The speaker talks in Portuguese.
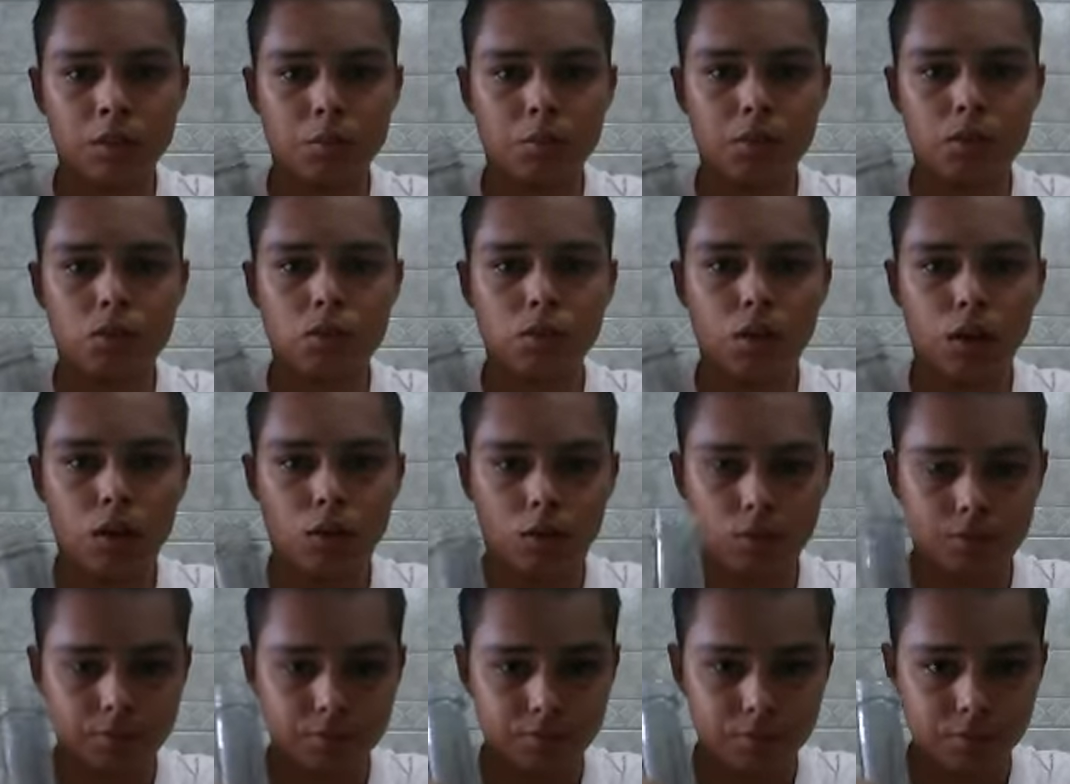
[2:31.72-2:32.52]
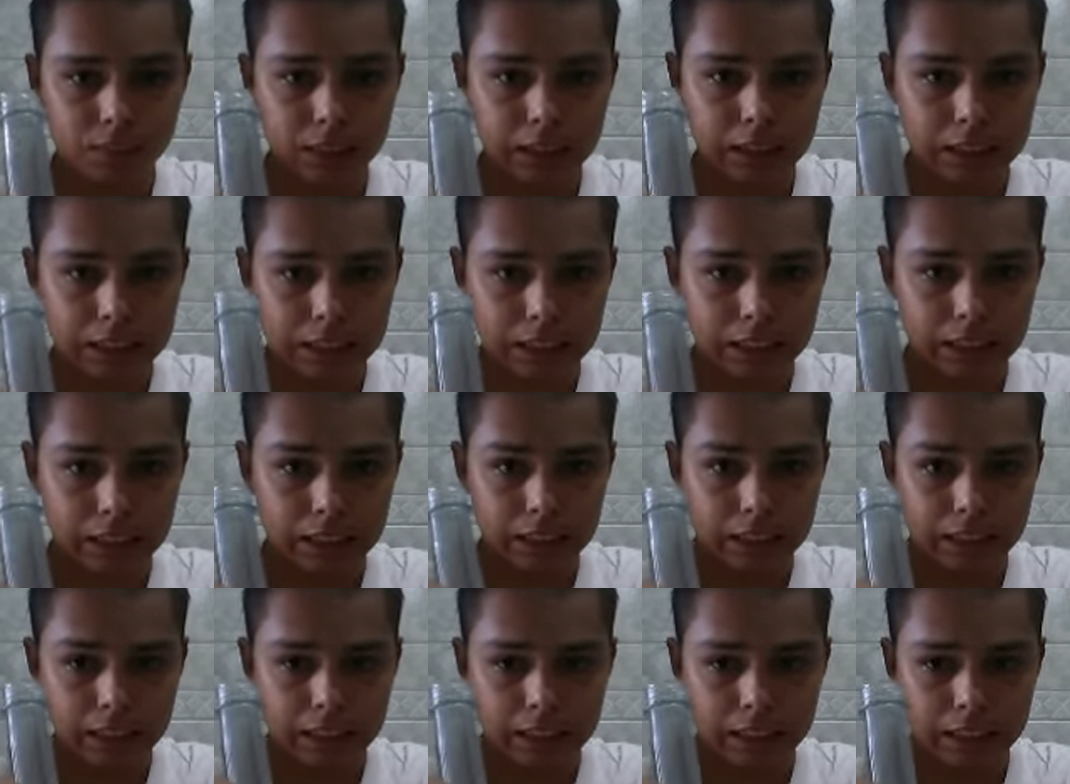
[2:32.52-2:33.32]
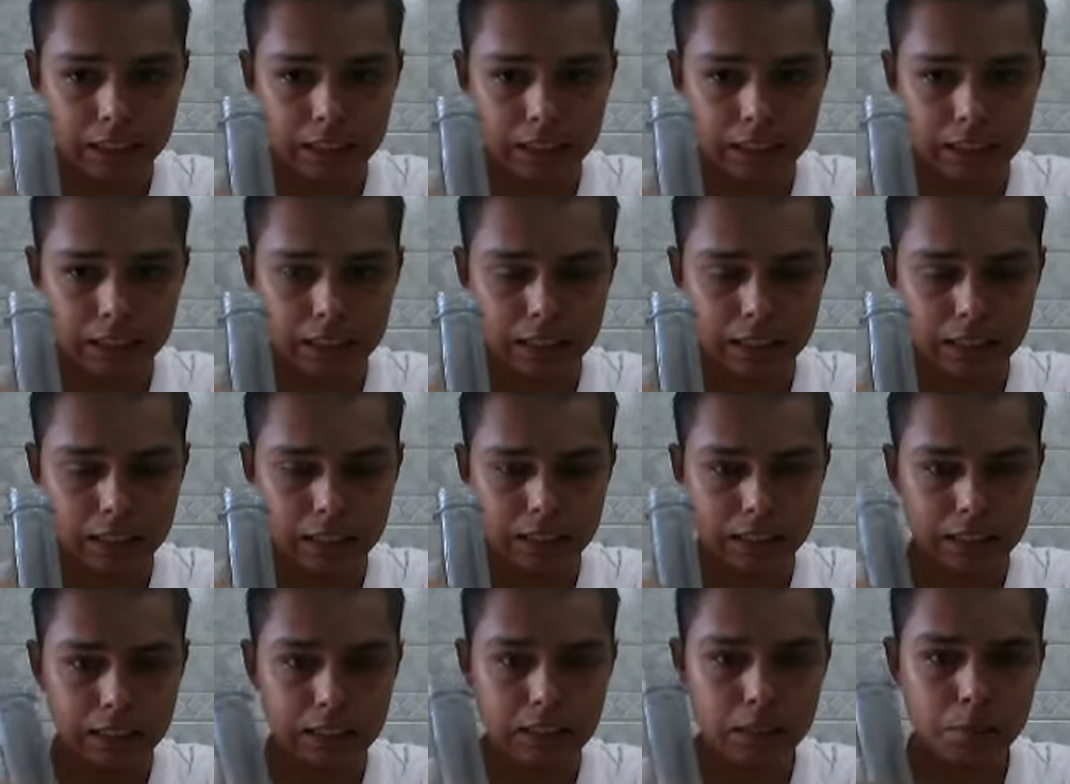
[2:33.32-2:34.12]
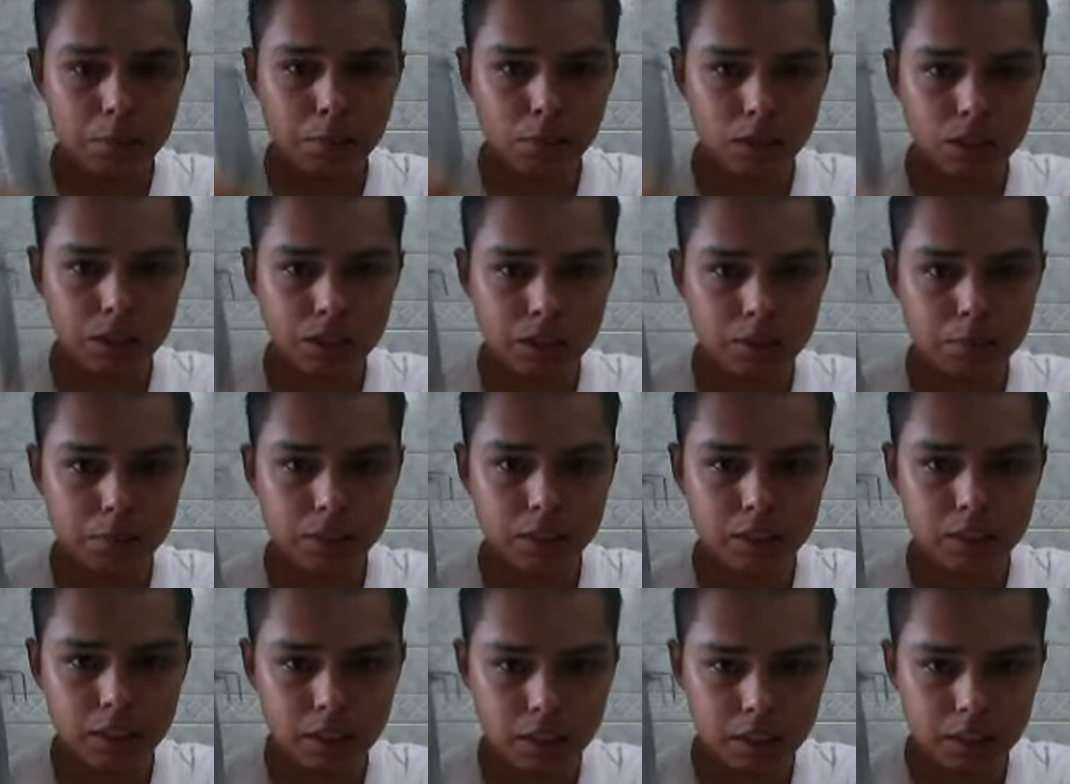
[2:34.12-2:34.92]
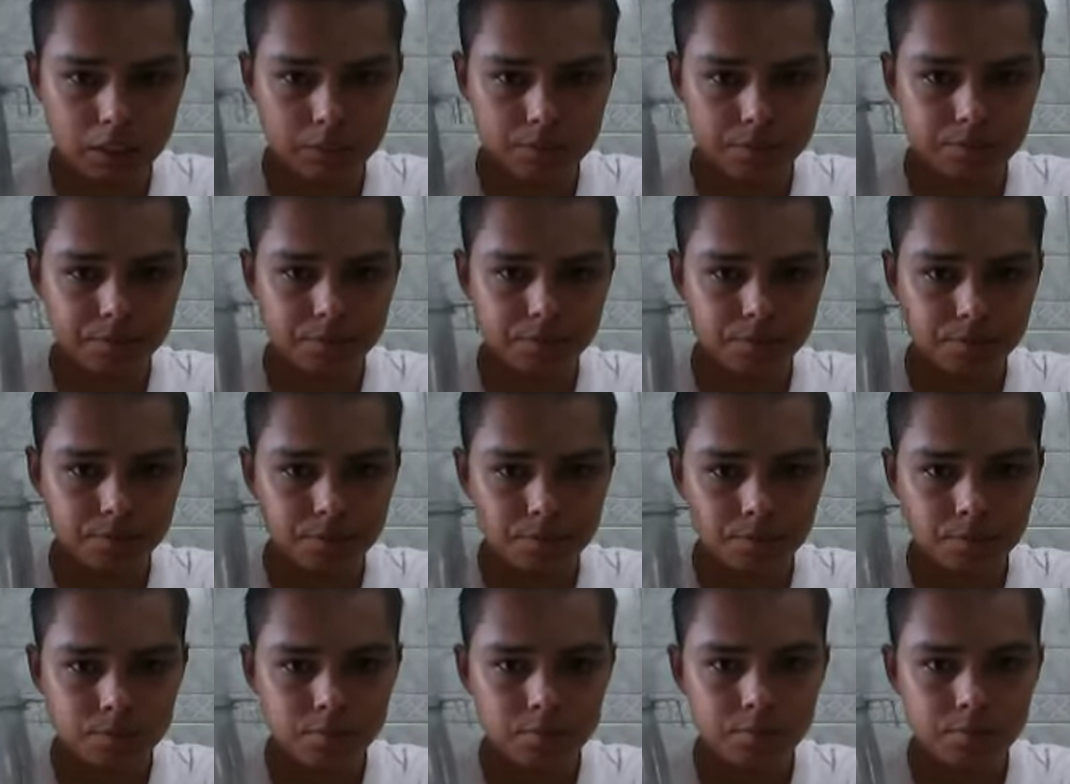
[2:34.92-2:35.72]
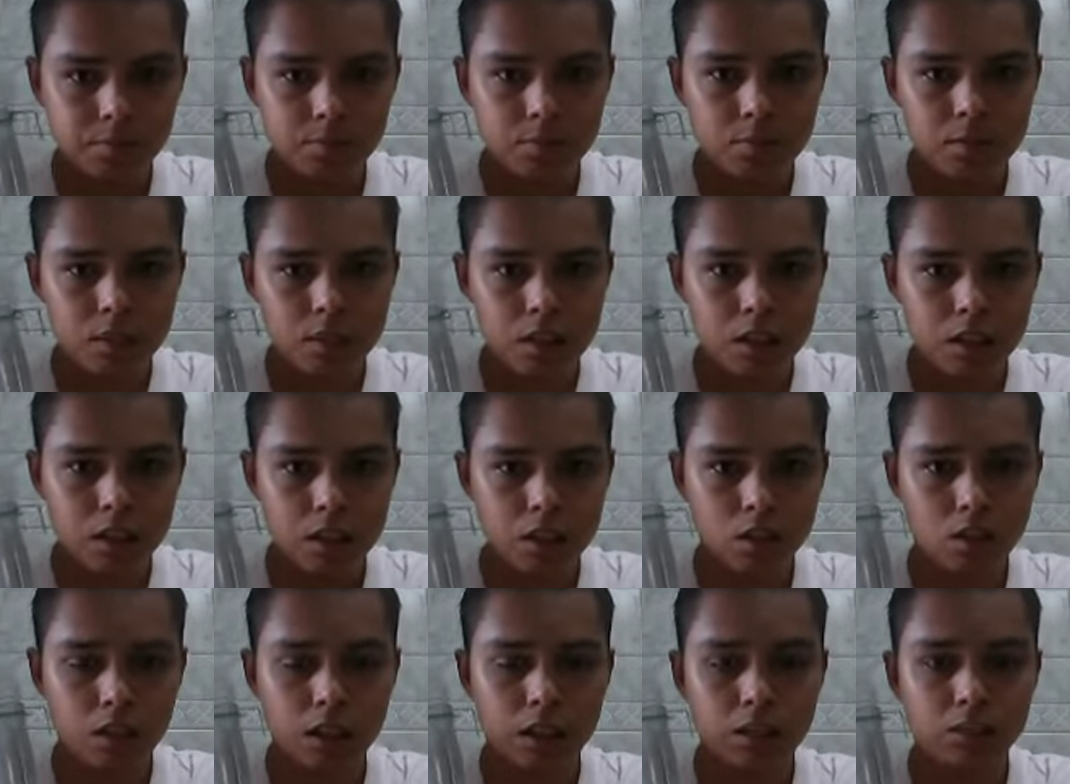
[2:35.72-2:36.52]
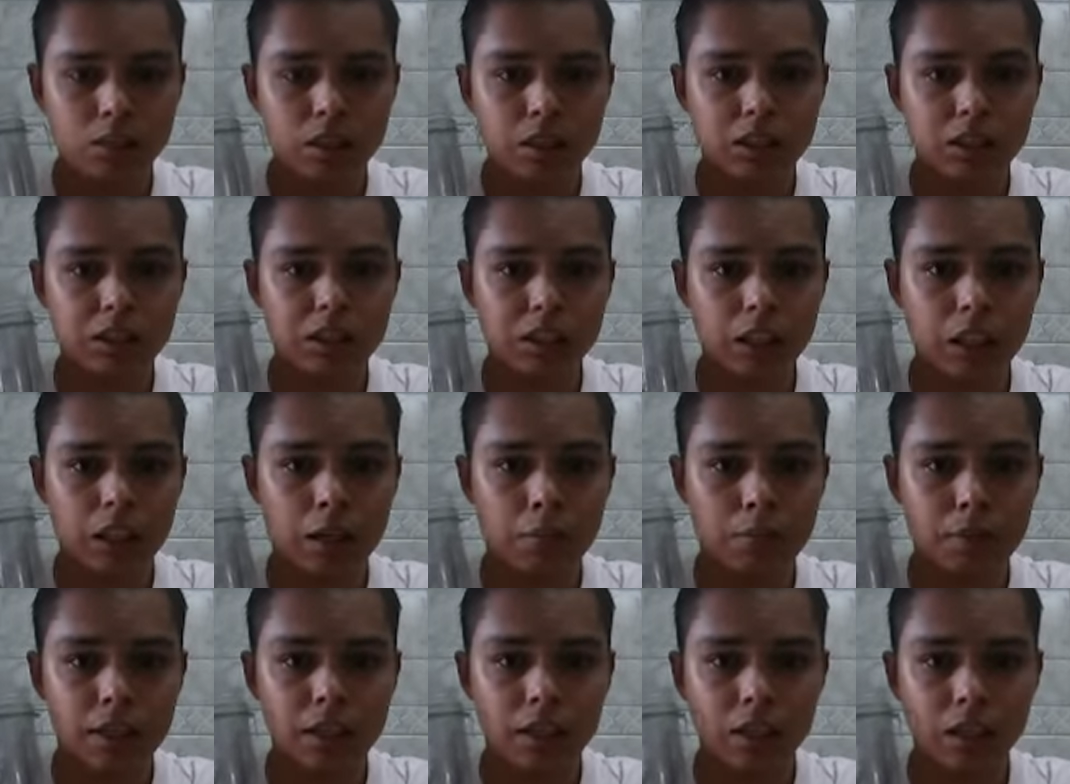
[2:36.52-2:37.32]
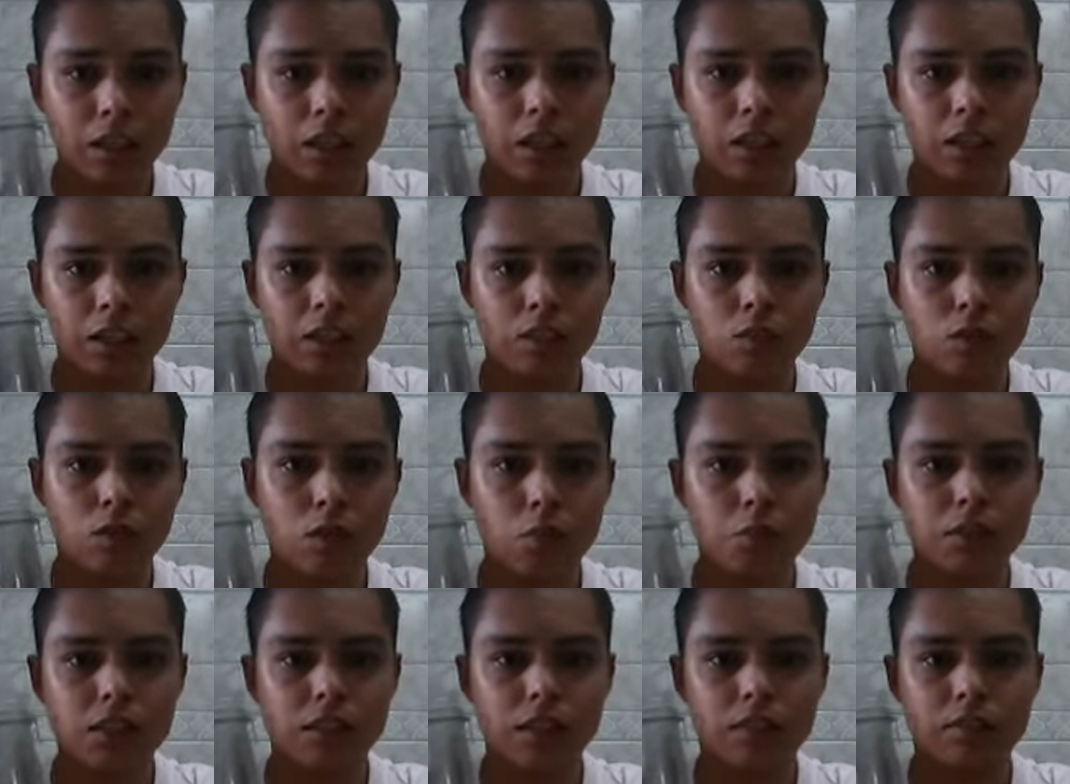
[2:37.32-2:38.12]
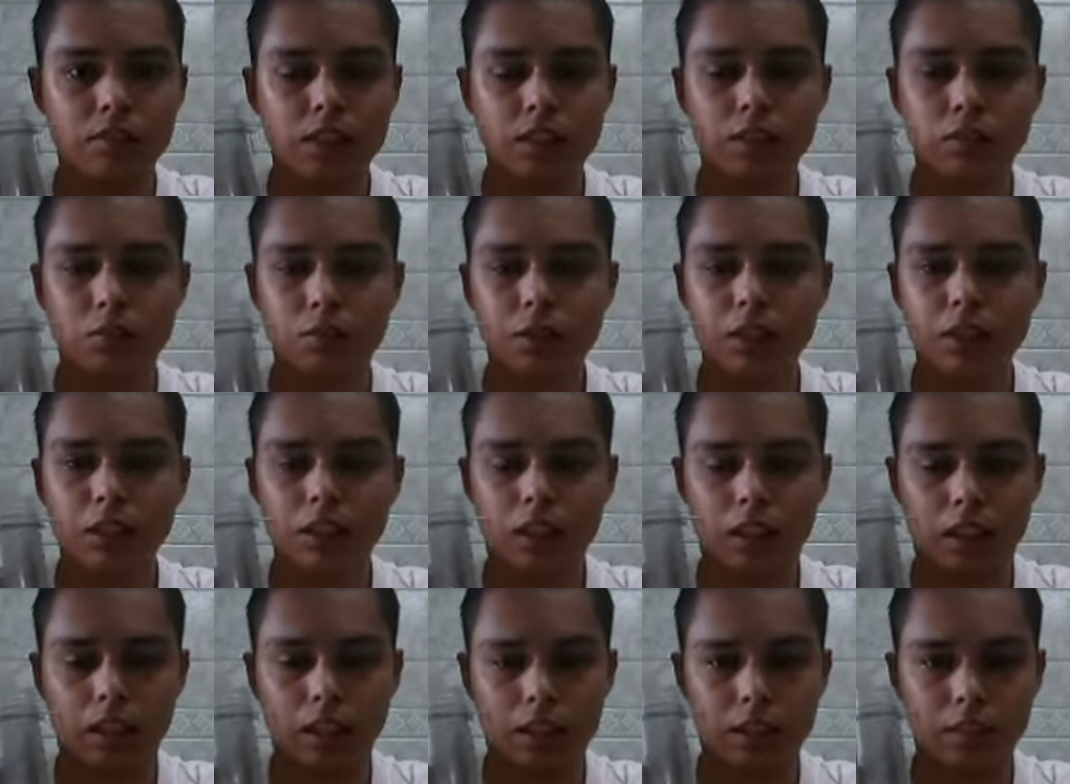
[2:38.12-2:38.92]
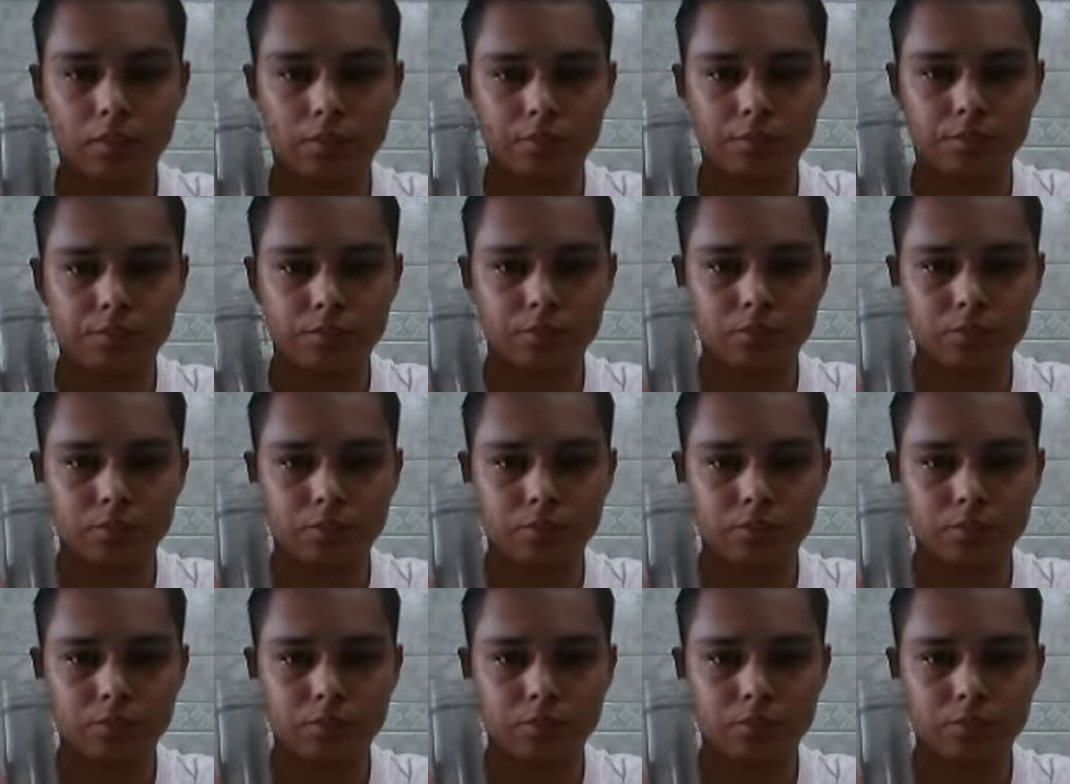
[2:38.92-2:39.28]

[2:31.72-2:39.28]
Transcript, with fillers: Pessoal, é, esse porta sementeira, eu quero deixar bem claro aí, uma observação bem clara.